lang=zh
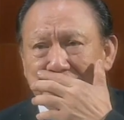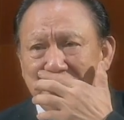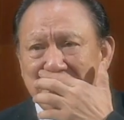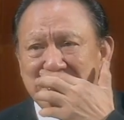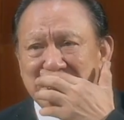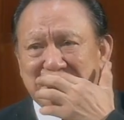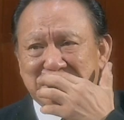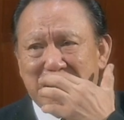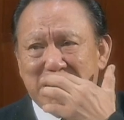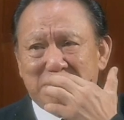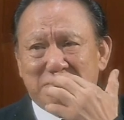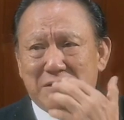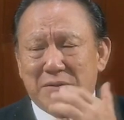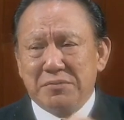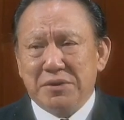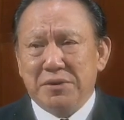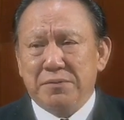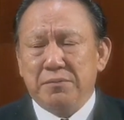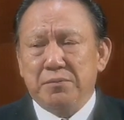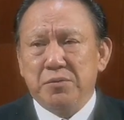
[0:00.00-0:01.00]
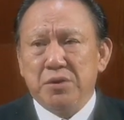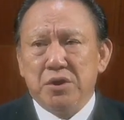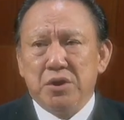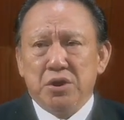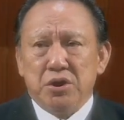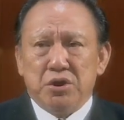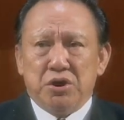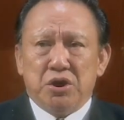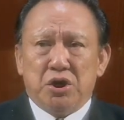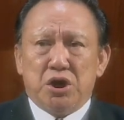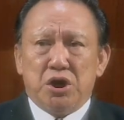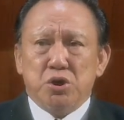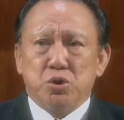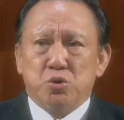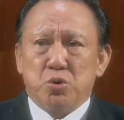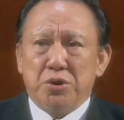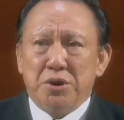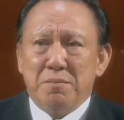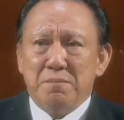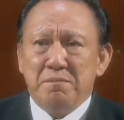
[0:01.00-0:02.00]
第三方面，有很
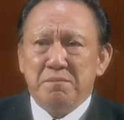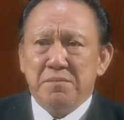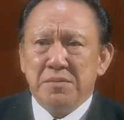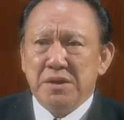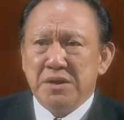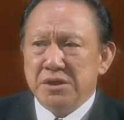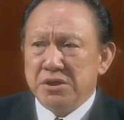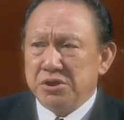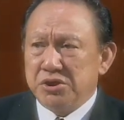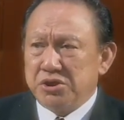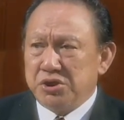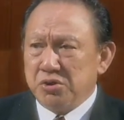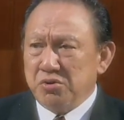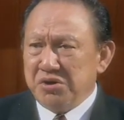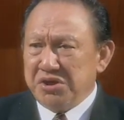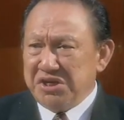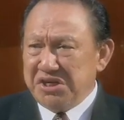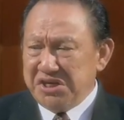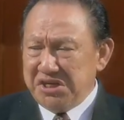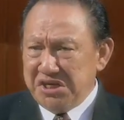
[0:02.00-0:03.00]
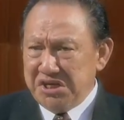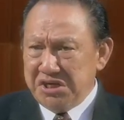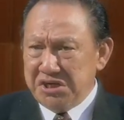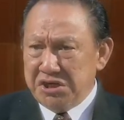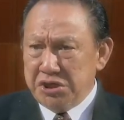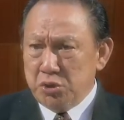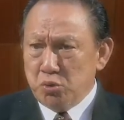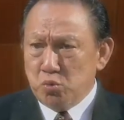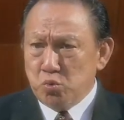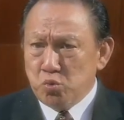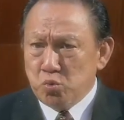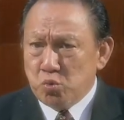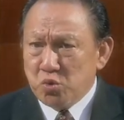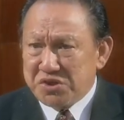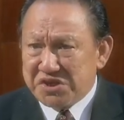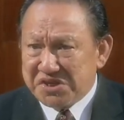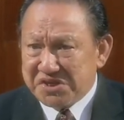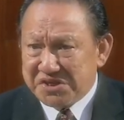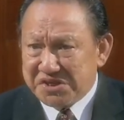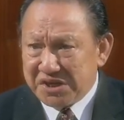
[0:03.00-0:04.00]
多人就以
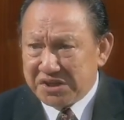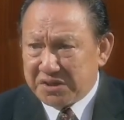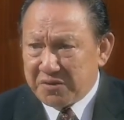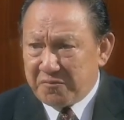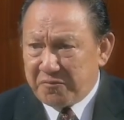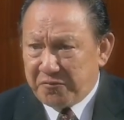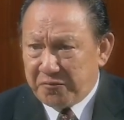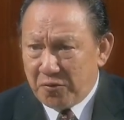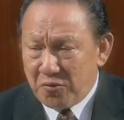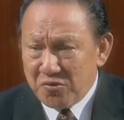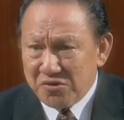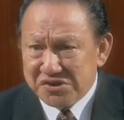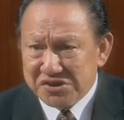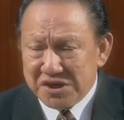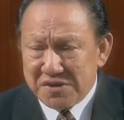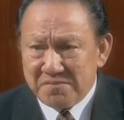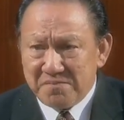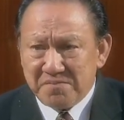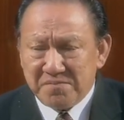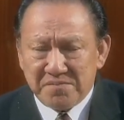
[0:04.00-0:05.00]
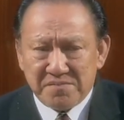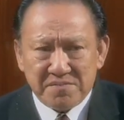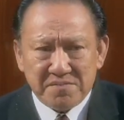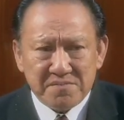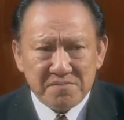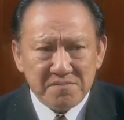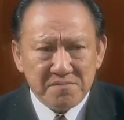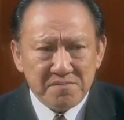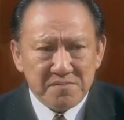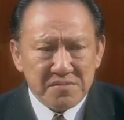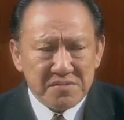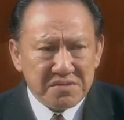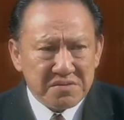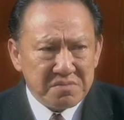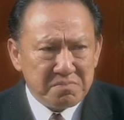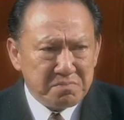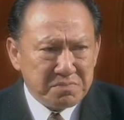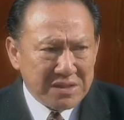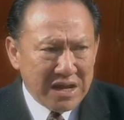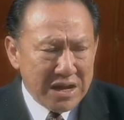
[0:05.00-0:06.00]
物质的丰盛
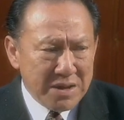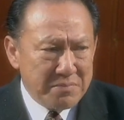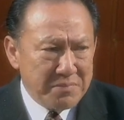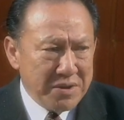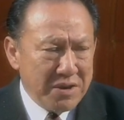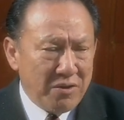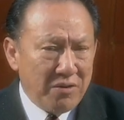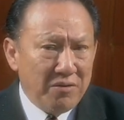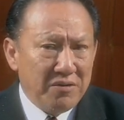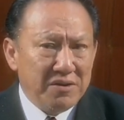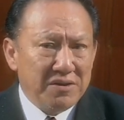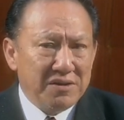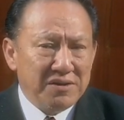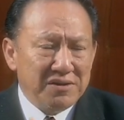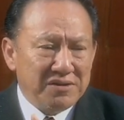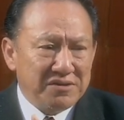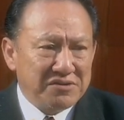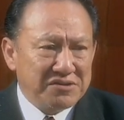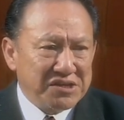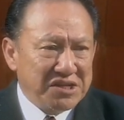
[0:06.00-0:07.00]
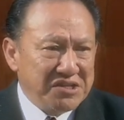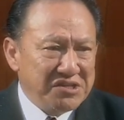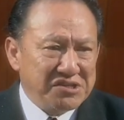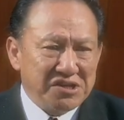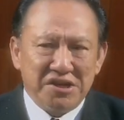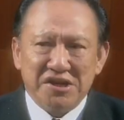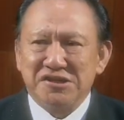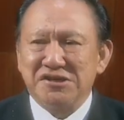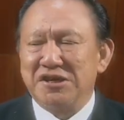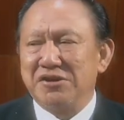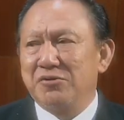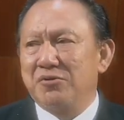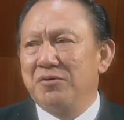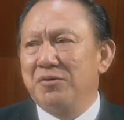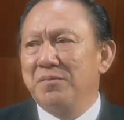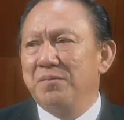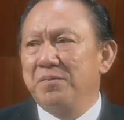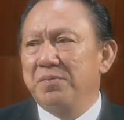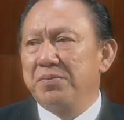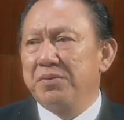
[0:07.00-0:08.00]
代表真正的成
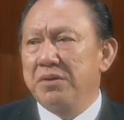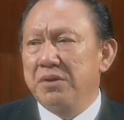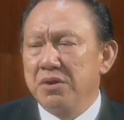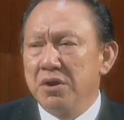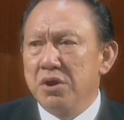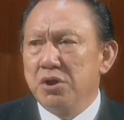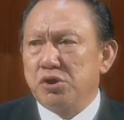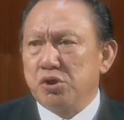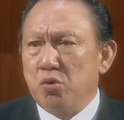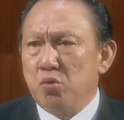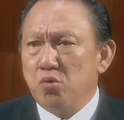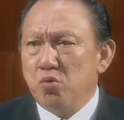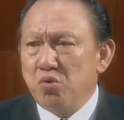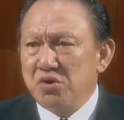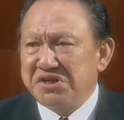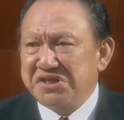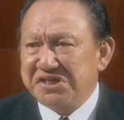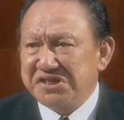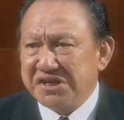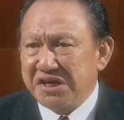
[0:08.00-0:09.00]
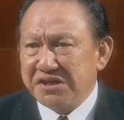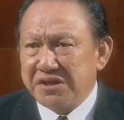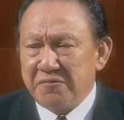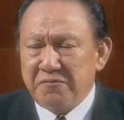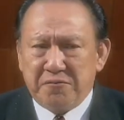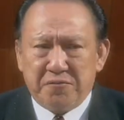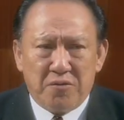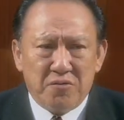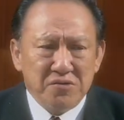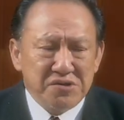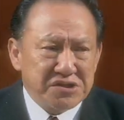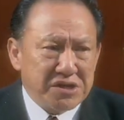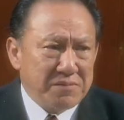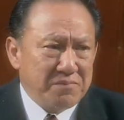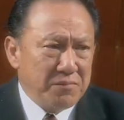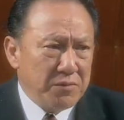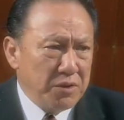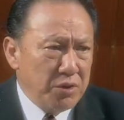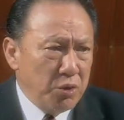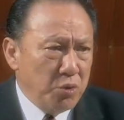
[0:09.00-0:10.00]
功。说物质的丰盛，
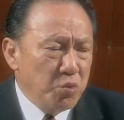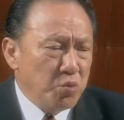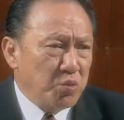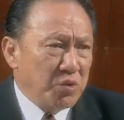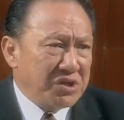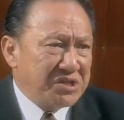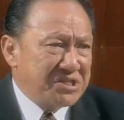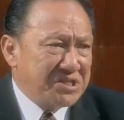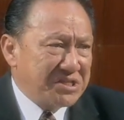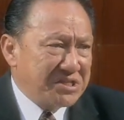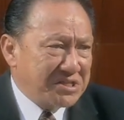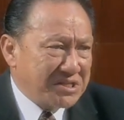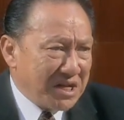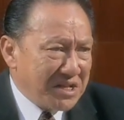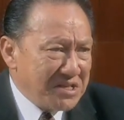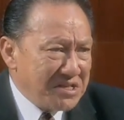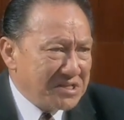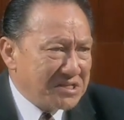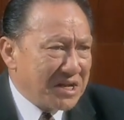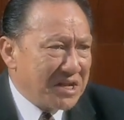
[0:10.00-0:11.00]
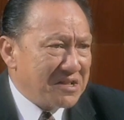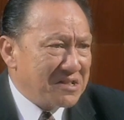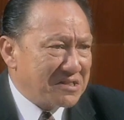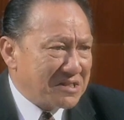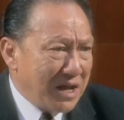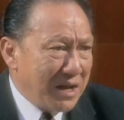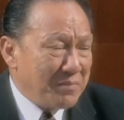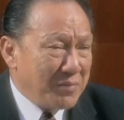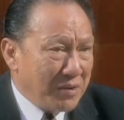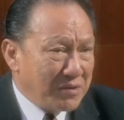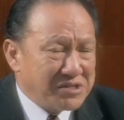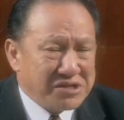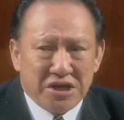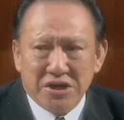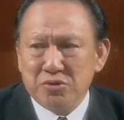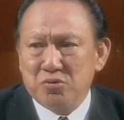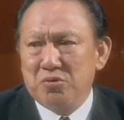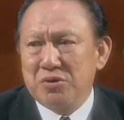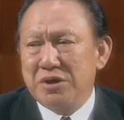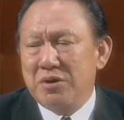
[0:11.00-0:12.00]
如果真正代表
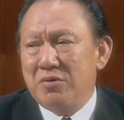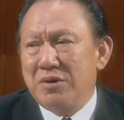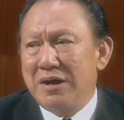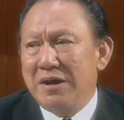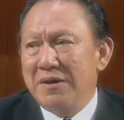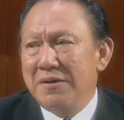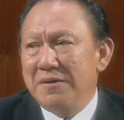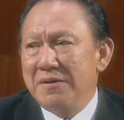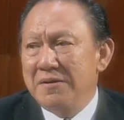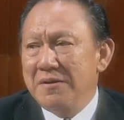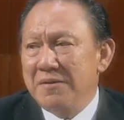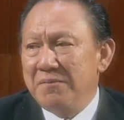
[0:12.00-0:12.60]
成功的话，